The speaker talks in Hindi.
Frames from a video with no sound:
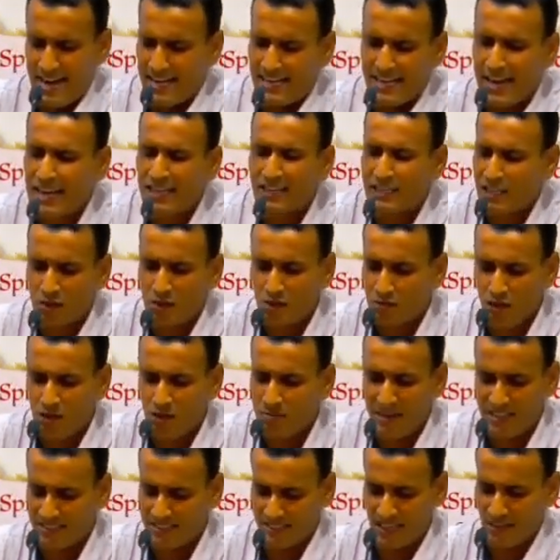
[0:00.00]
आई कान
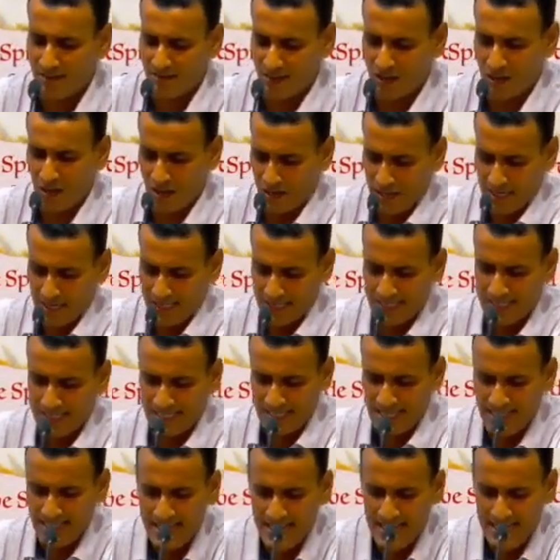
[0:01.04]
कंट्रोल माई सेल्फ
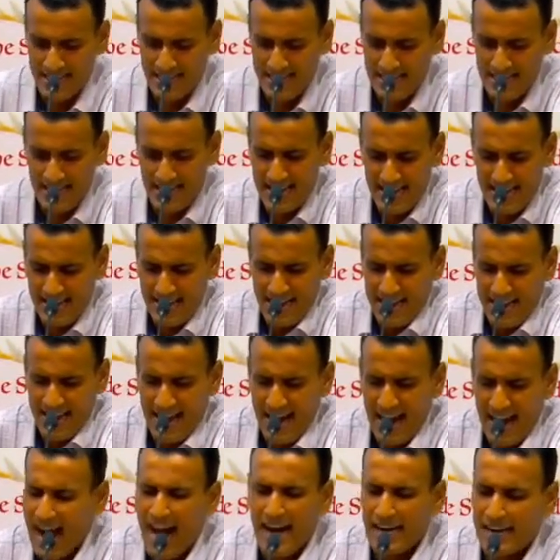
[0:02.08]

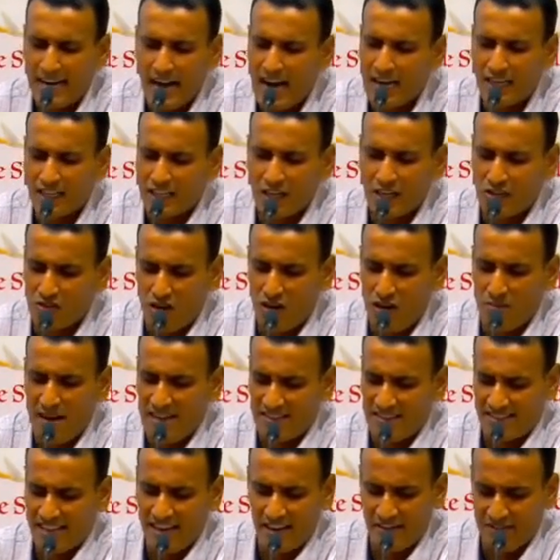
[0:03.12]
लॉर्ड आई कान कंट्रोल
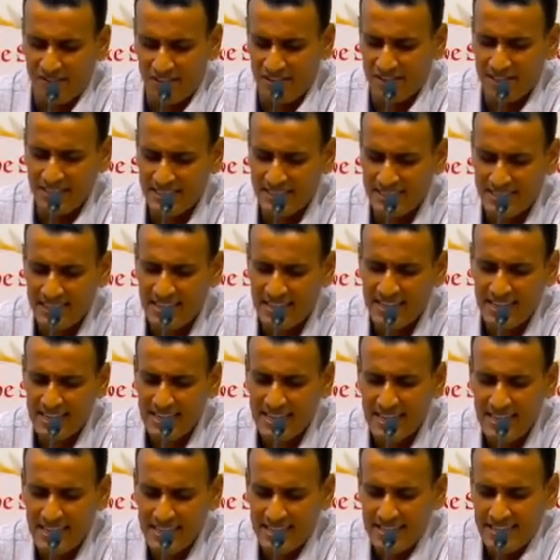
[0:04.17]
माई सेल्फ
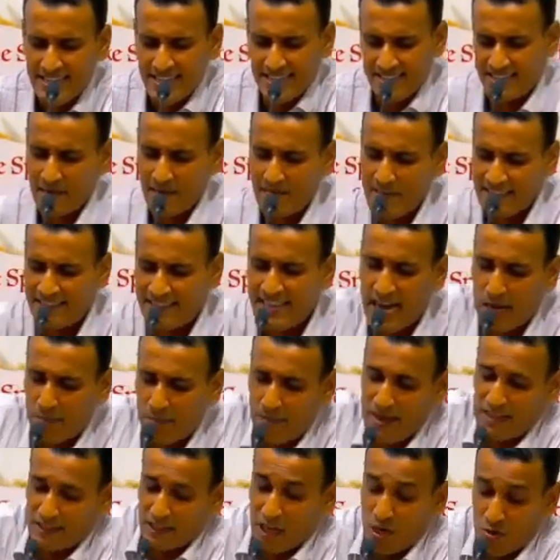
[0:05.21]
जब मैं
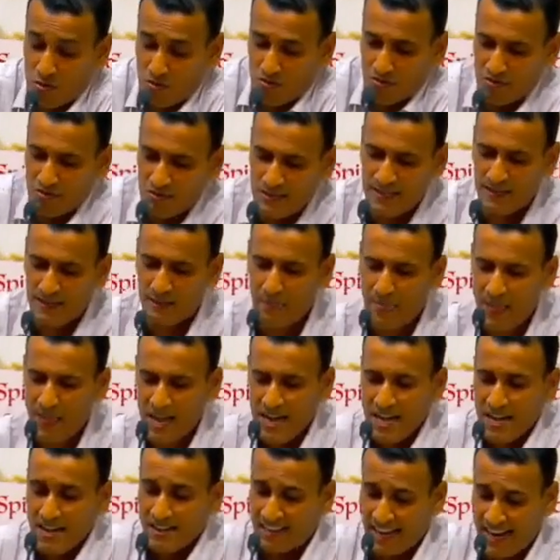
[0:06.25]
देख पाता हूं
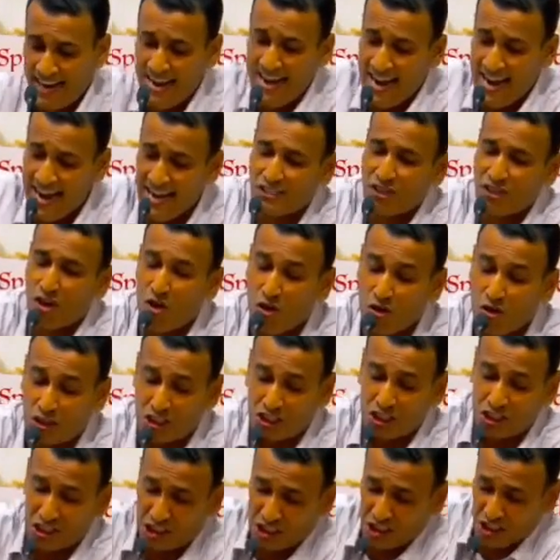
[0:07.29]
कई हैं जो
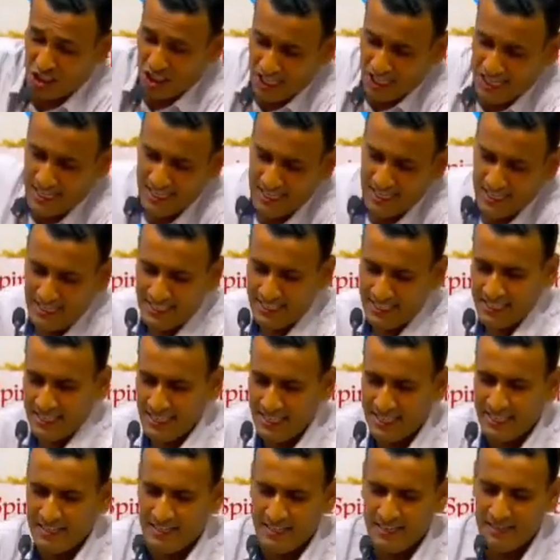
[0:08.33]
उस
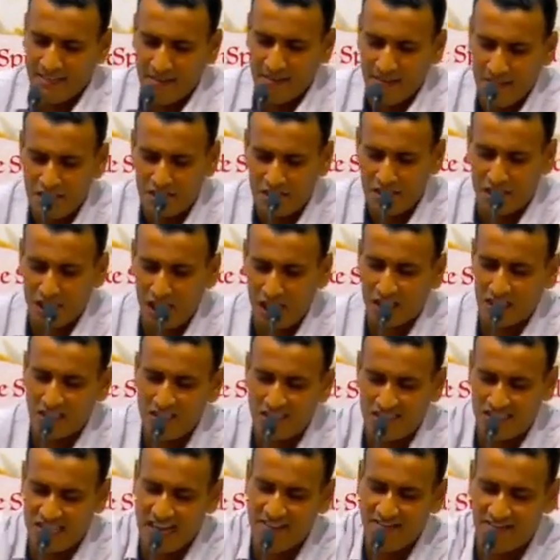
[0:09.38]

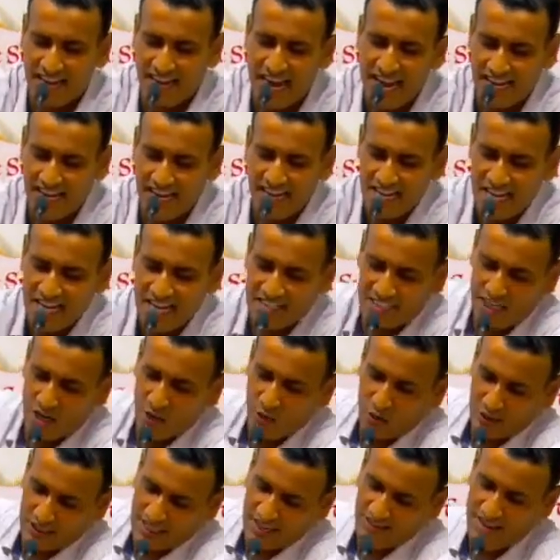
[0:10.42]
सटन सेवकाई के नीचे
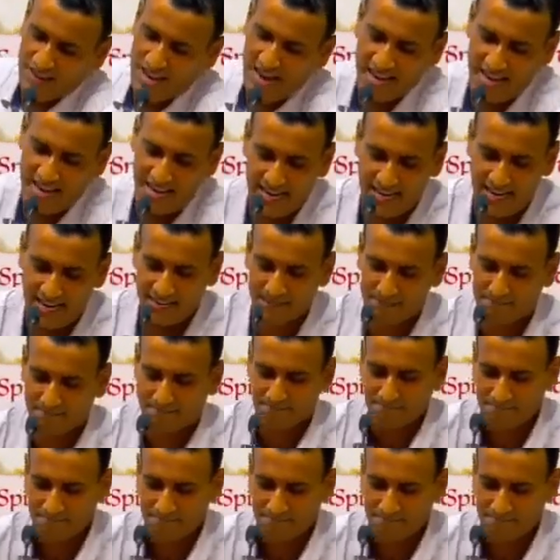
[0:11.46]
होते हुए आए हैं